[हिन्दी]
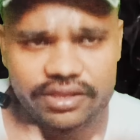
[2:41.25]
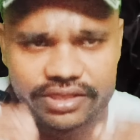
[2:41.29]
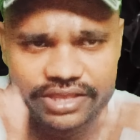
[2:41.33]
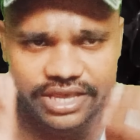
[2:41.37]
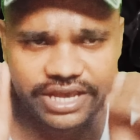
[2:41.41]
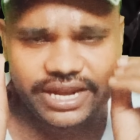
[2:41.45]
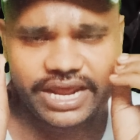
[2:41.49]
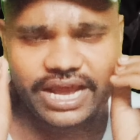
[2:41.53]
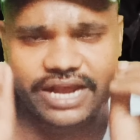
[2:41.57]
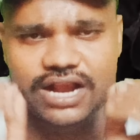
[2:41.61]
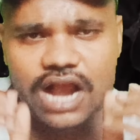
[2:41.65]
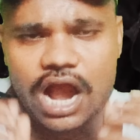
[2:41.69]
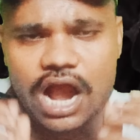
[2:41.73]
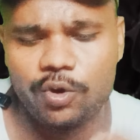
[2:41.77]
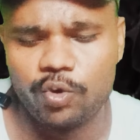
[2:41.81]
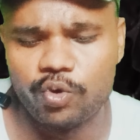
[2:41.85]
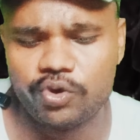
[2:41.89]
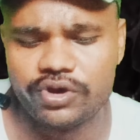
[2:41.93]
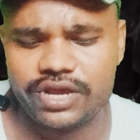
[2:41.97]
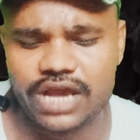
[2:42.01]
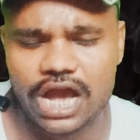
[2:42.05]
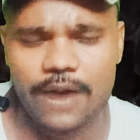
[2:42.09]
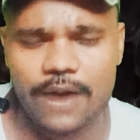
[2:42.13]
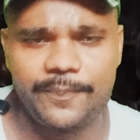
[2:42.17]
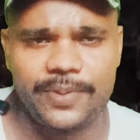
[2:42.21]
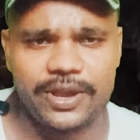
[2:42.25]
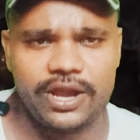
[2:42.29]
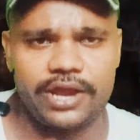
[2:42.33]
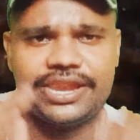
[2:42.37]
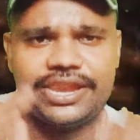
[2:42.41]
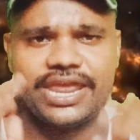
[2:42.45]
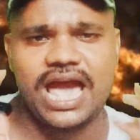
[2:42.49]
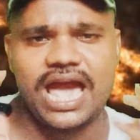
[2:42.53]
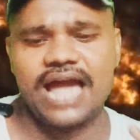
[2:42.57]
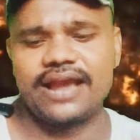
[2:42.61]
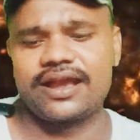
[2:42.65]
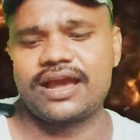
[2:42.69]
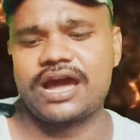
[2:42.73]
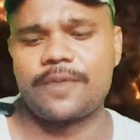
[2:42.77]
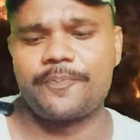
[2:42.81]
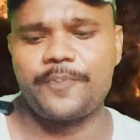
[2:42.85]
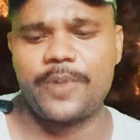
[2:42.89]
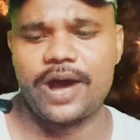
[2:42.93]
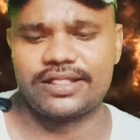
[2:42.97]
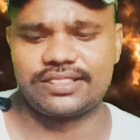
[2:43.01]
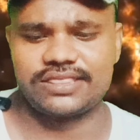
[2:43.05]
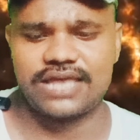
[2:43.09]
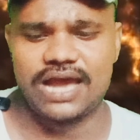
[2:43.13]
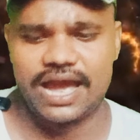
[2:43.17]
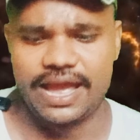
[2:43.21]
धीरे कानून यहाँ पे न्याय कर
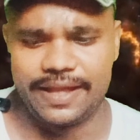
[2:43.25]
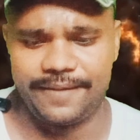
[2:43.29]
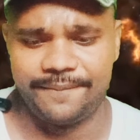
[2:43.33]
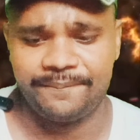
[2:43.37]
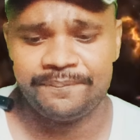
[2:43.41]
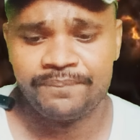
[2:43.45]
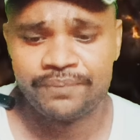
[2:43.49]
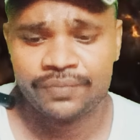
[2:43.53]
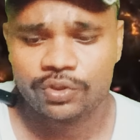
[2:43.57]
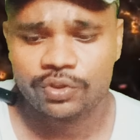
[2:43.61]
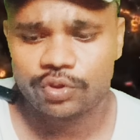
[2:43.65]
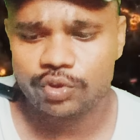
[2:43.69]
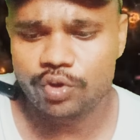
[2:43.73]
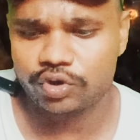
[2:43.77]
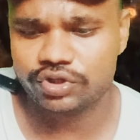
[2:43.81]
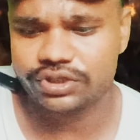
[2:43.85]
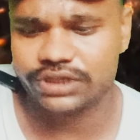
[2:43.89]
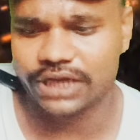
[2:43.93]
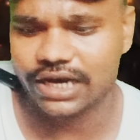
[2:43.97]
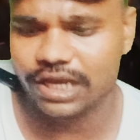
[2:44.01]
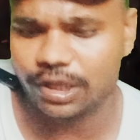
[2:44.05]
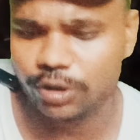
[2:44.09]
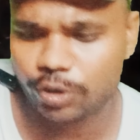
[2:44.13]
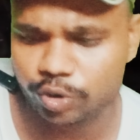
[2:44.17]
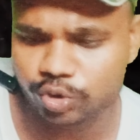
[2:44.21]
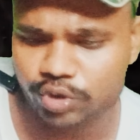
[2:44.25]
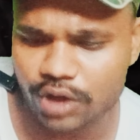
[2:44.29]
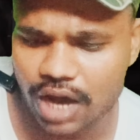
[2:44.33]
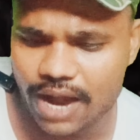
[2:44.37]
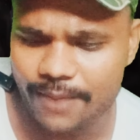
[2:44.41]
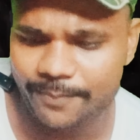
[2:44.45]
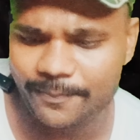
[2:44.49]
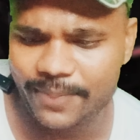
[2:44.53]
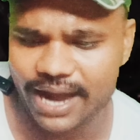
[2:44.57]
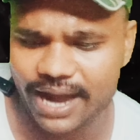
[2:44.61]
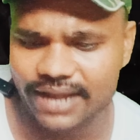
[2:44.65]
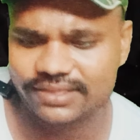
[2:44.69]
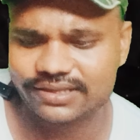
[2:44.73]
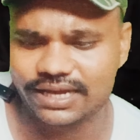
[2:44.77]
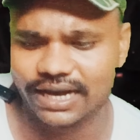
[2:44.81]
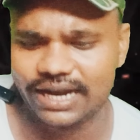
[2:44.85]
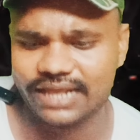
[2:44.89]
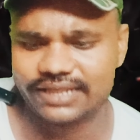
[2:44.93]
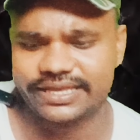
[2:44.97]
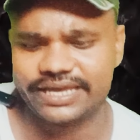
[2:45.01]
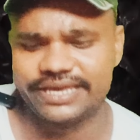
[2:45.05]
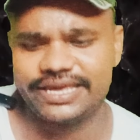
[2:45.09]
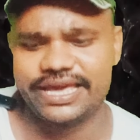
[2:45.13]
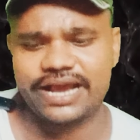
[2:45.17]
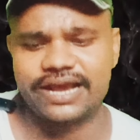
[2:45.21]
पाता है तो चलिए दोस्तों अब बात कर
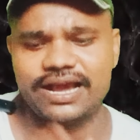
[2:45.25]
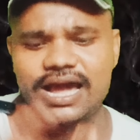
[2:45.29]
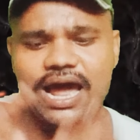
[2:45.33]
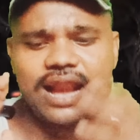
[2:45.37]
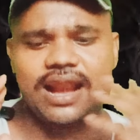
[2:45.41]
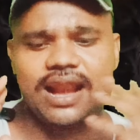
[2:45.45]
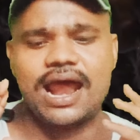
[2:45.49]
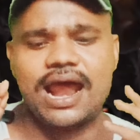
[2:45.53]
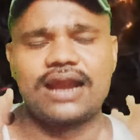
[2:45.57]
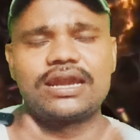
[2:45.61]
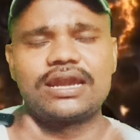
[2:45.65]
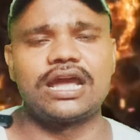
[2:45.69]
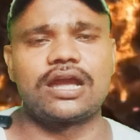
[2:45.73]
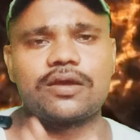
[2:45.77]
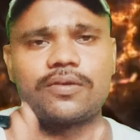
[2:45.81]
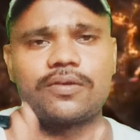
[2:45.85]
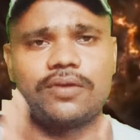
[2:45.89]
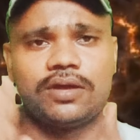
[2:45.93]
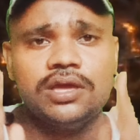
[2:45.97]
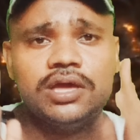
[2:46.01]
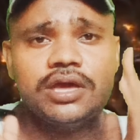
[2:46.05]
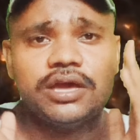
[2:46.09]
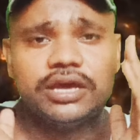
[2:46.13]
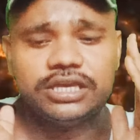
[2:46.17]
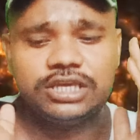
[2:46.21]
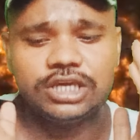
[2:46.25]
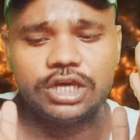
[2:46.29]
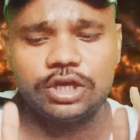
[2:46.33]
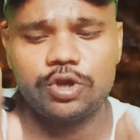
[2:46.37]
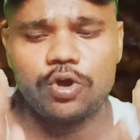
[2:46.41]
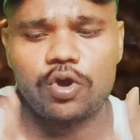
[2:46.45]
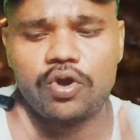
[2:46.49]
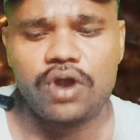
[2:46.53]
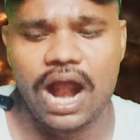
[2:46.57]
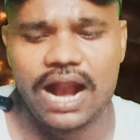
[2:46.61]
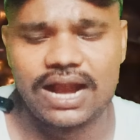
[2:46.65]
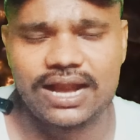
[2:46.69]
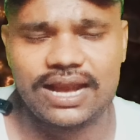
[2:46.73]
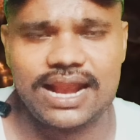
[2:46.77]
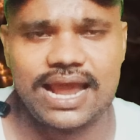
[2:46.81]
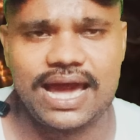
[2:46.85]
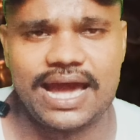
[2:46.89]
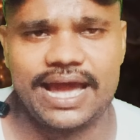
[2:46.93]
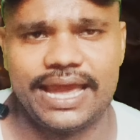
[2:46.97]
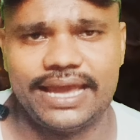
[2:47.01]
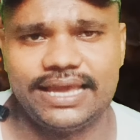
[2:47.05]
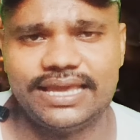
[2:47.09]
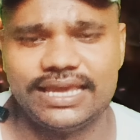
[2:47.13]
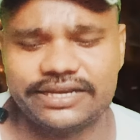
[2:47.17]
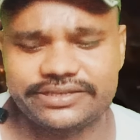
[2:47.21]
लेते हैं ये कर्नाटक ये जो घटना
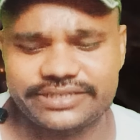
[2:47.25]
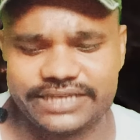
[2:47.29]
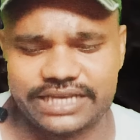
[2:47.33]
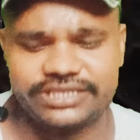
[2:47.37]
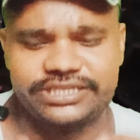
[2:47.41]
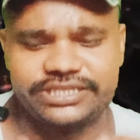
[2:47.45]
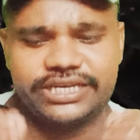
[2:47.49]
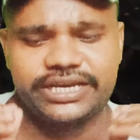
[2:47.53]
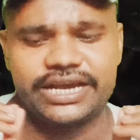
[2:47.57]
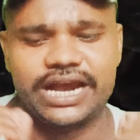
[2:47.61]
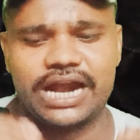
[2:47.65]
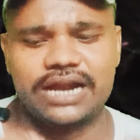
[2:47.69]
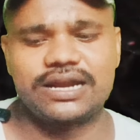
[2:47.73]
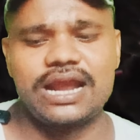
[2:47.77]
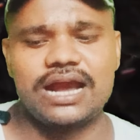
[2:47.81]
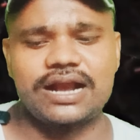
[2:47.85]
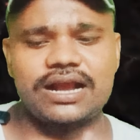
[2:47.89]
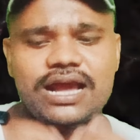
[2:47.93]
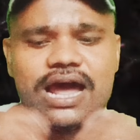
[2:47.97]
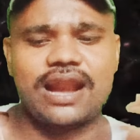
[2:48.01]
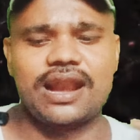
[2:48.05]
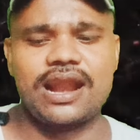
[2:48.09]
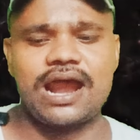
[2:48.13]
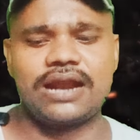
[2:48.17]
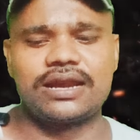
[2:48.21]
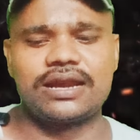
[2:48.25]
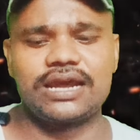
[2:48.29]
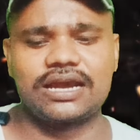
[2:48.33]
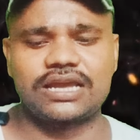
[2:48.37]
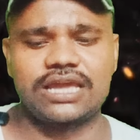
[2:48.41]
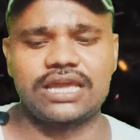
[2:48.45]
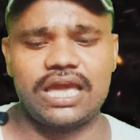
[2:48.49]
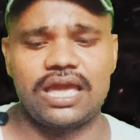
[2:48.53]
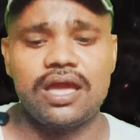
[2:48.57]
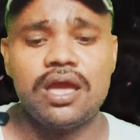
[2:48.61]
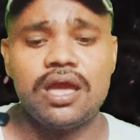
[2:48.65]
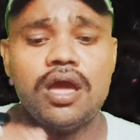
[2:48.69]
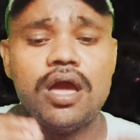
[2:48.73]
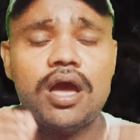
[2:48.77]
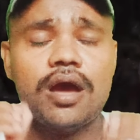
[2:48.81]
है ये सच्ची घटना कर्नाटक के